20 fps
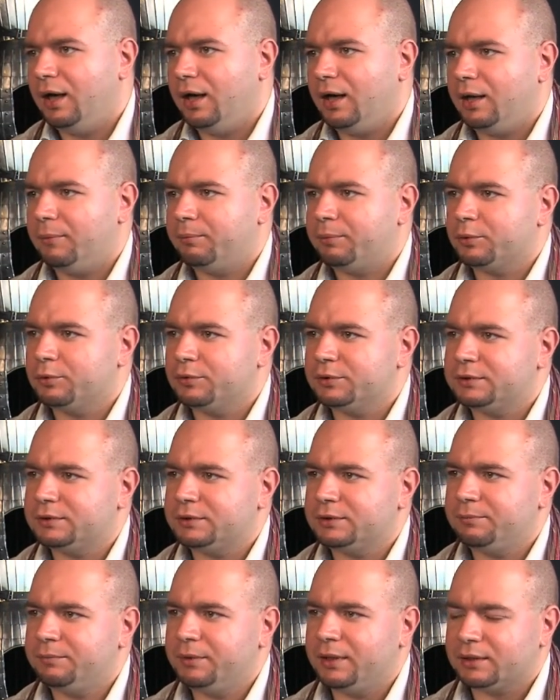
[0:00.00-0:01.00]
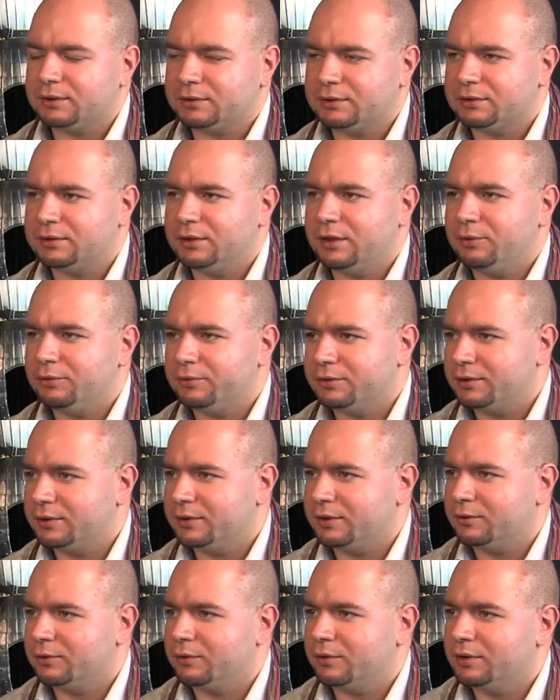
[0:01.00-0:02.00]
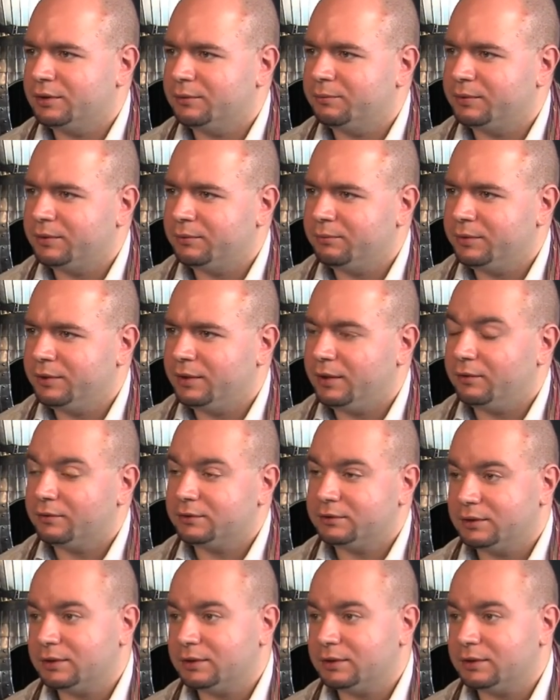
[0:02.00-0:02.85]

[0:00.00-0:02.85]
а просто пиар-технологии, которые они применяют.